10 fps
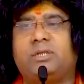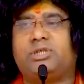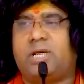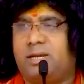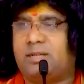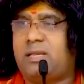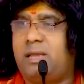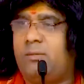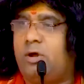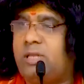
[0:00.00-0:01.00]
अच्छा लगता
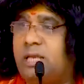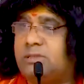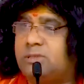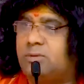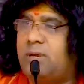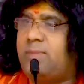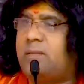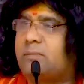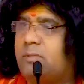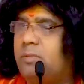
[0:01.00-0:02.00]
है बहुत ध्यान से सुनना
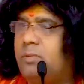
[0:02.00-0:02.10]
बात को